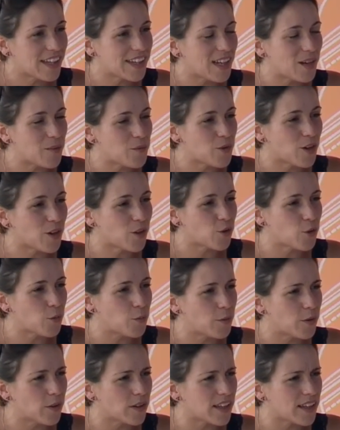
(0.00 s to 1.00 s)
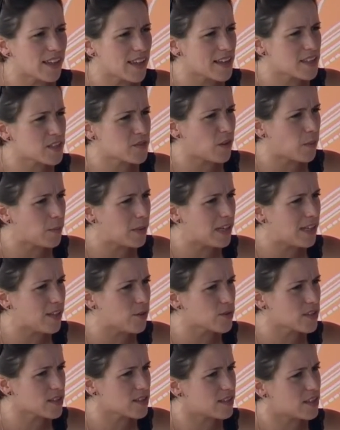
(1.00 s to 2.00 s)
a également un groupe euh, Galax Family,
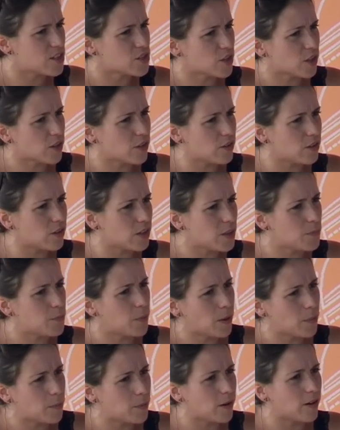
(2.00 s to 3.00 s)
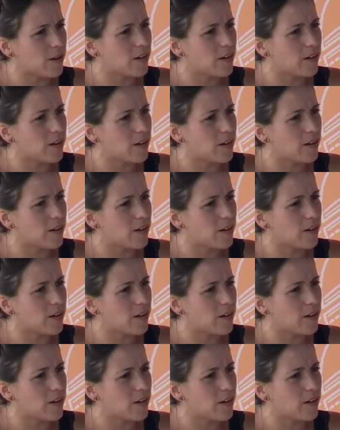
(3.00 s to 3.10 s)
donc ça c'est des jeunes hip-hop.